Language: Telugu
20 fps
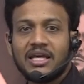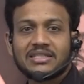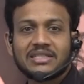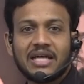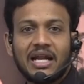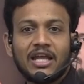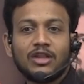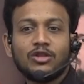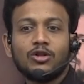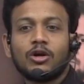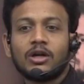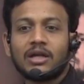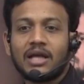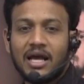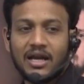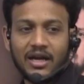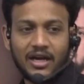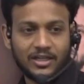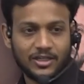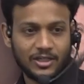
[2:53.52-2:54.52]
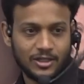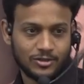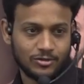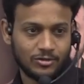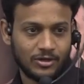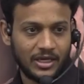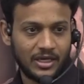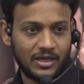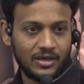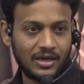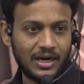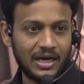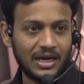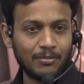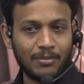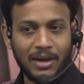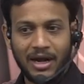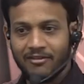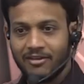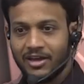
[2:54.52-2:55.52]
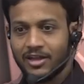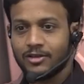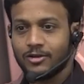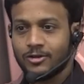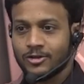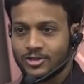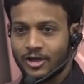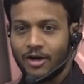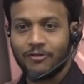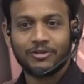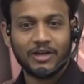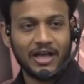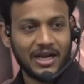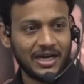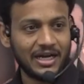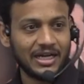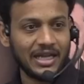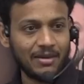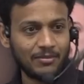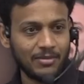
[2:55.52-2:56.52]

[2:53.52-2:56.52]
దేశాలు ఎందుకు టార్గెట్ చేస్తున్నాయి అంటే మనం ఎందుకు సాఫ్ట్ టార్గెటా